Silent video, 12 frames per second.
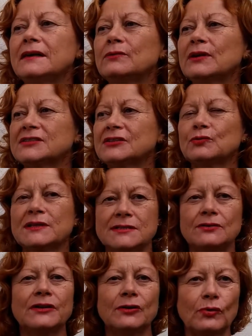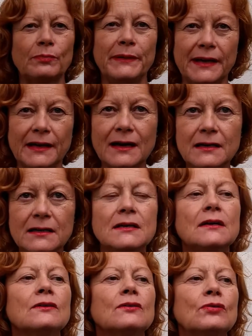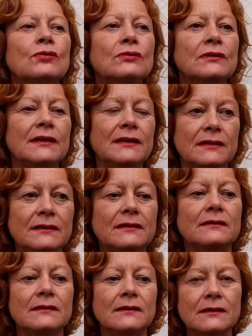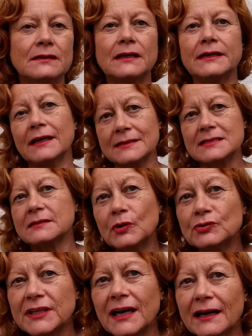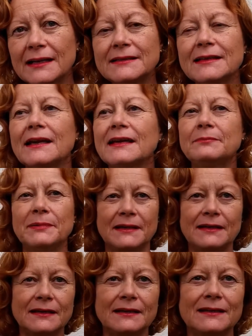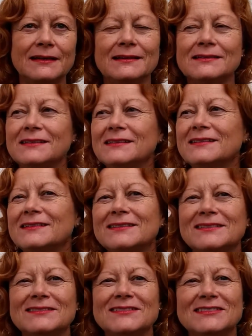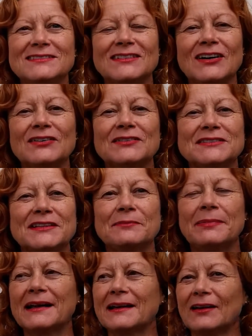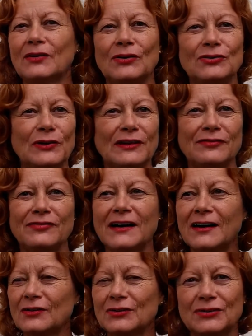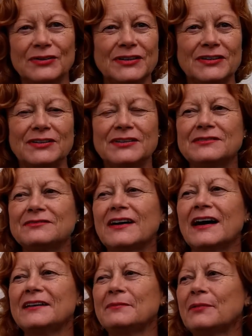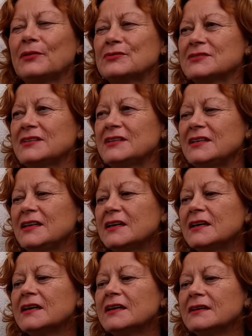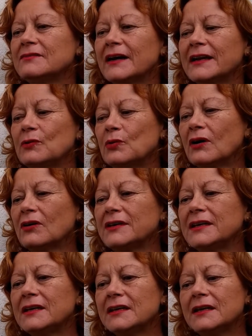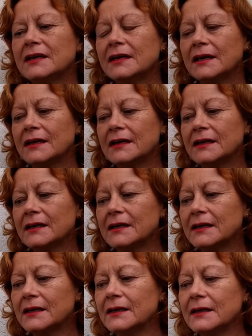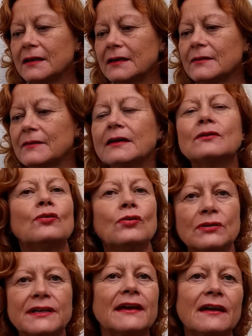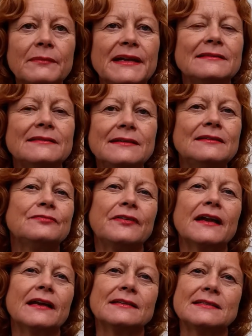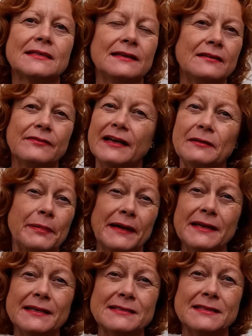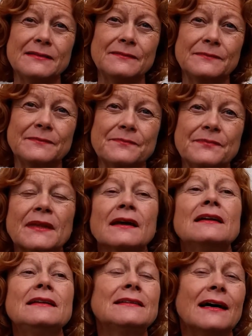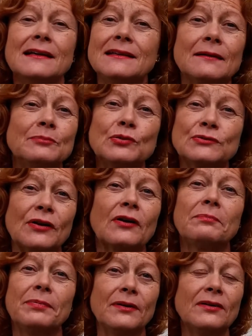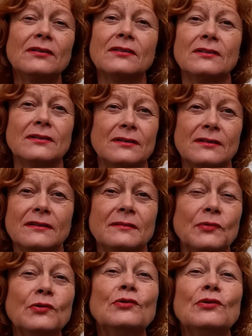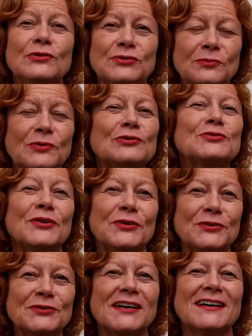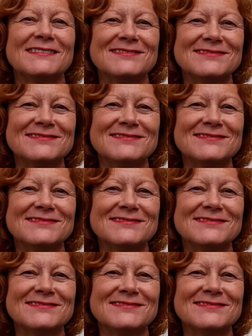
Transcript: è una situazione europea con, anzi mondiale direi perché eh, no, se ne parla l'ONU, la FAO eh, in vari posti, in vari luoghi eh, con chiaramente differenze nei vari paesi. In L'Italia, questo l'Italia? Purtroppo è molto molto in coda.